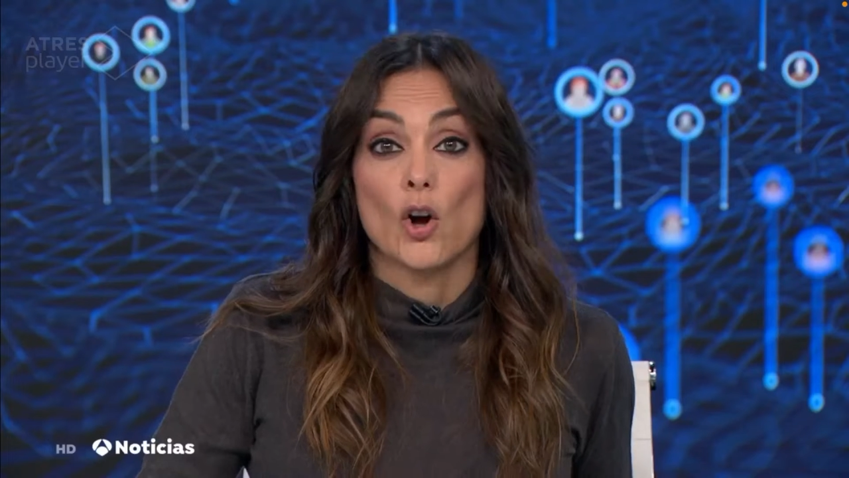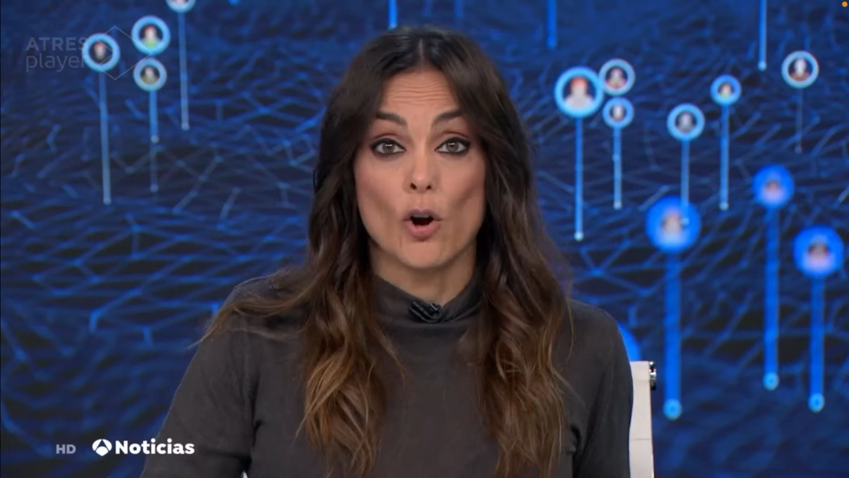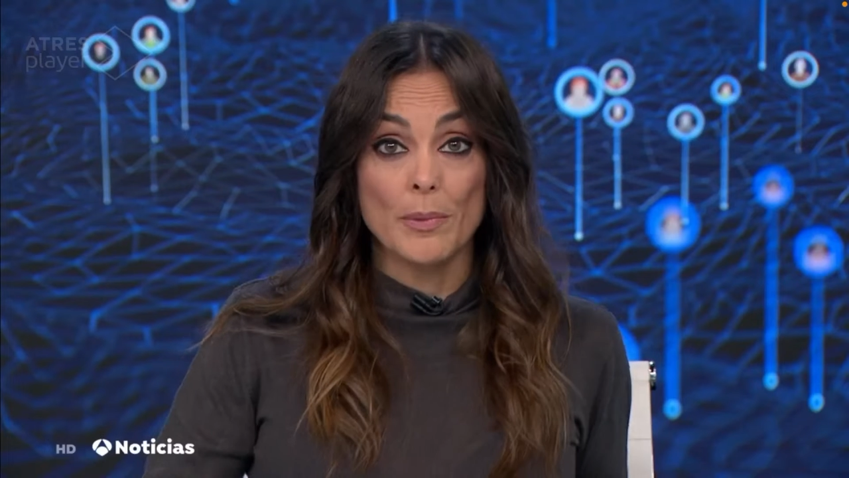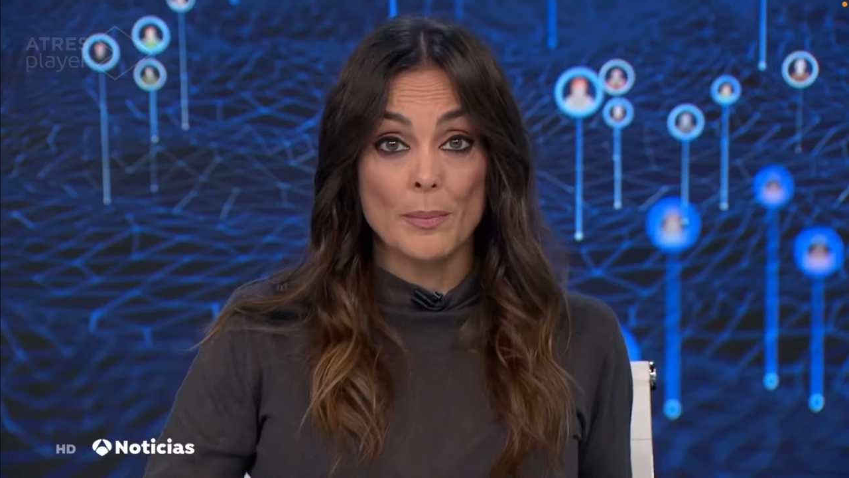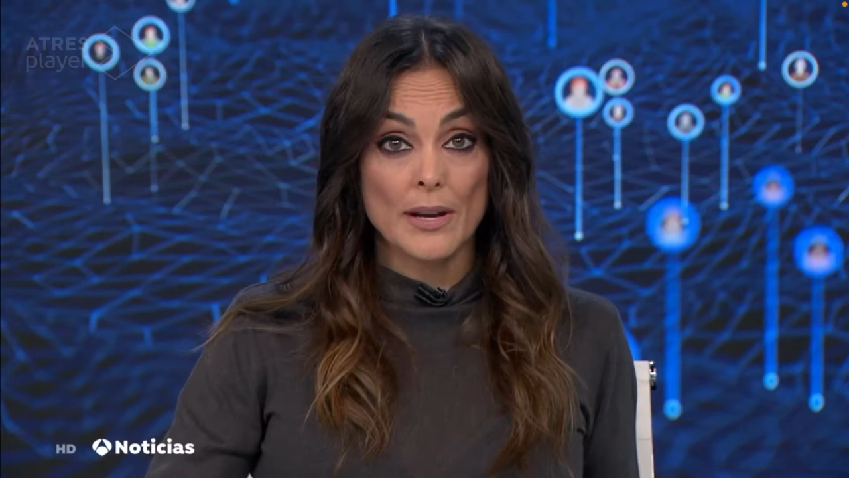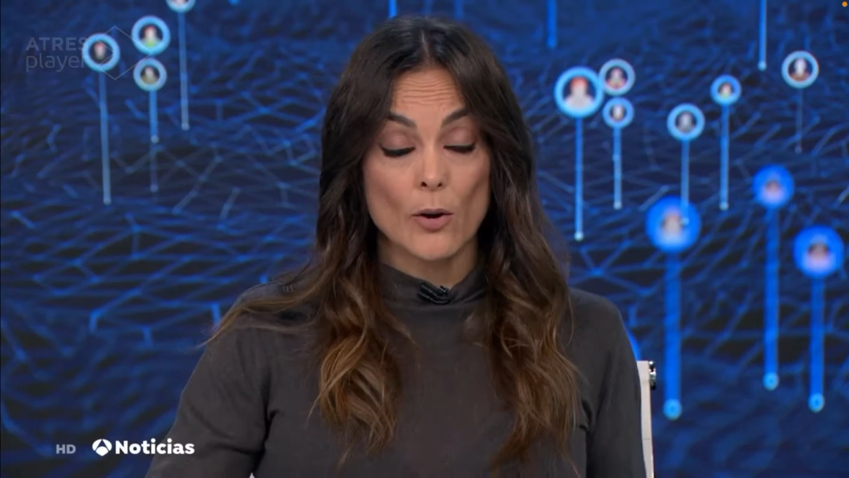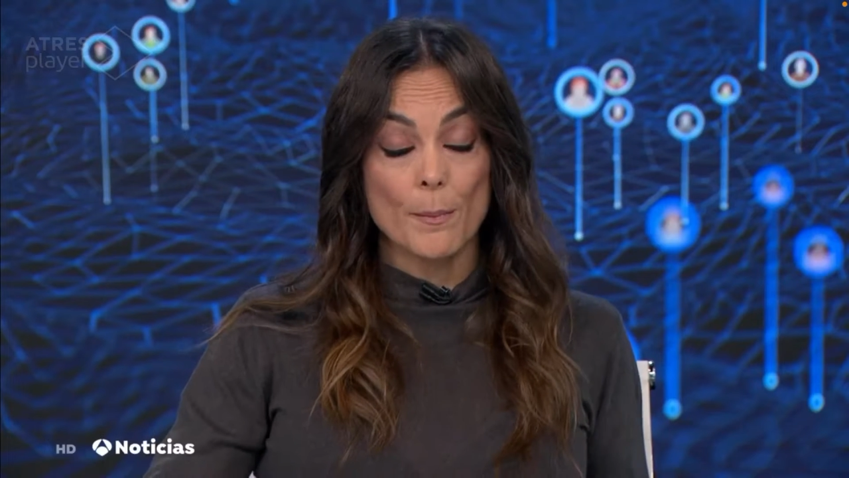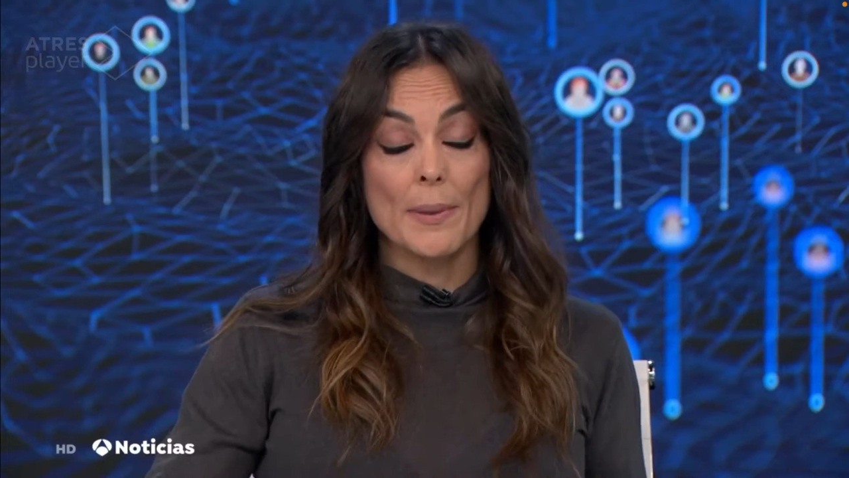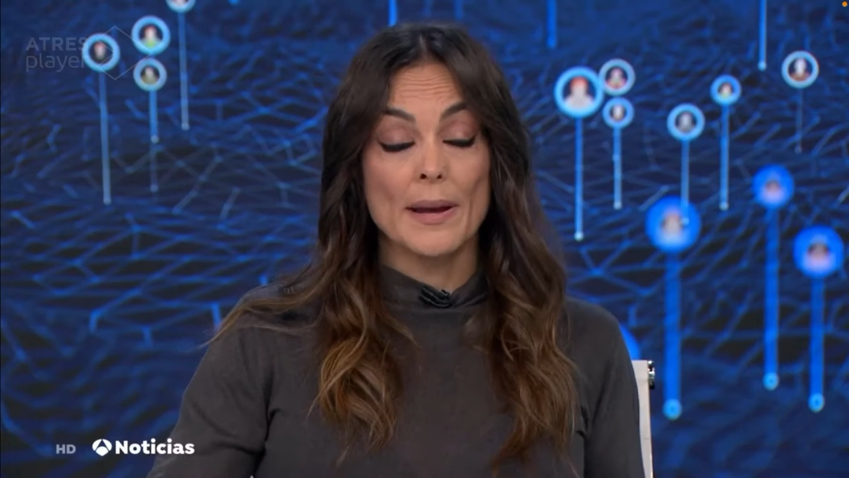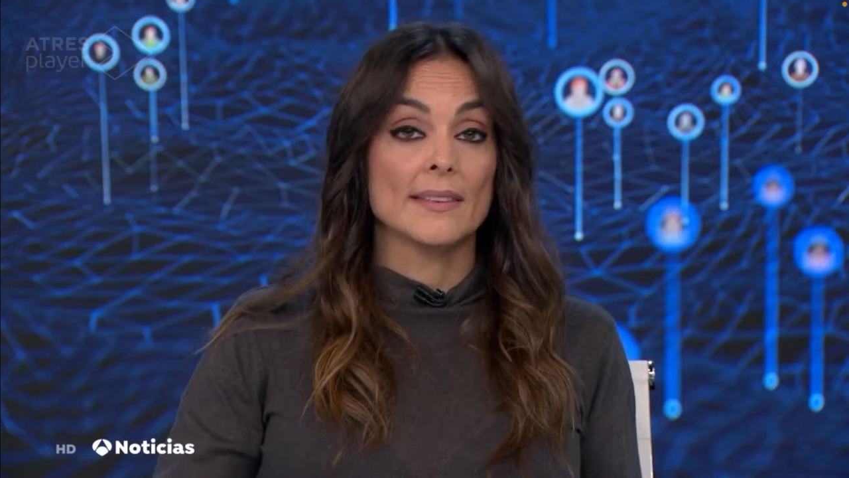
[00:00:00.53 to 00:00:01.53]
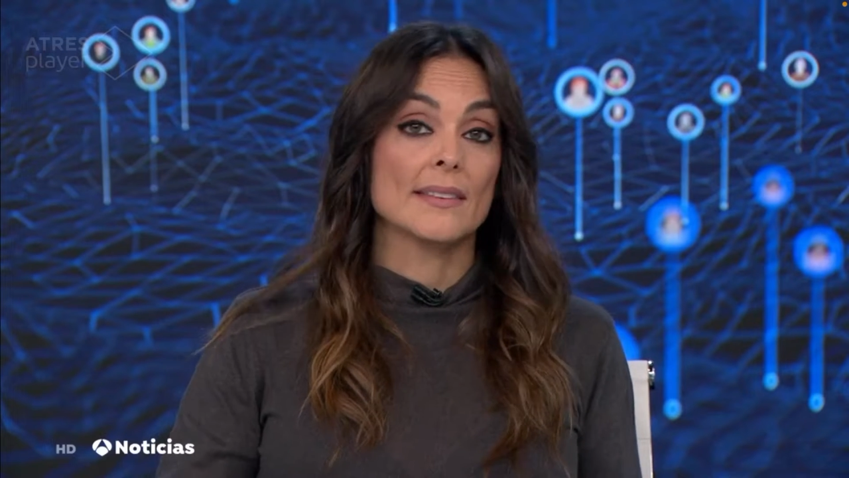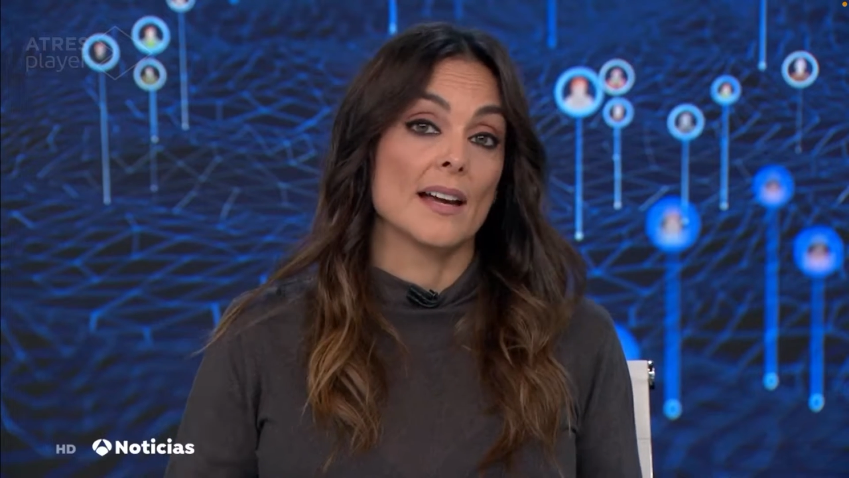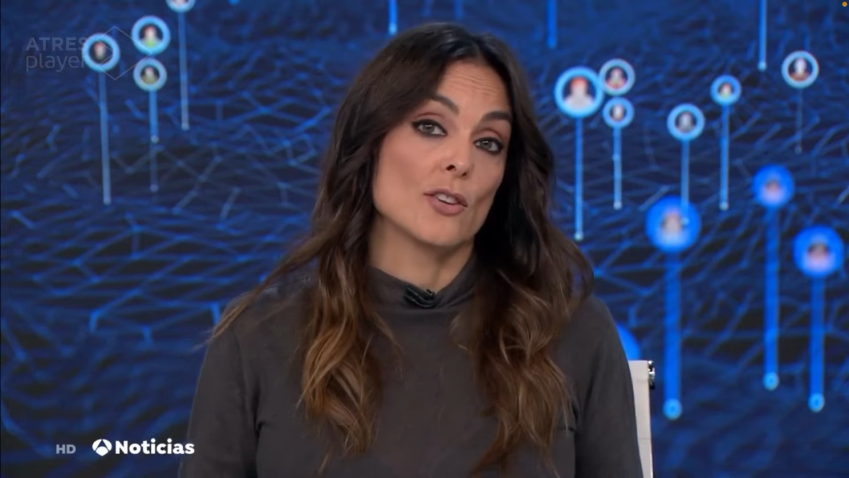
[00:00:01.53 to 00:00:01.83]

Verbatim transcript: Convivieron 20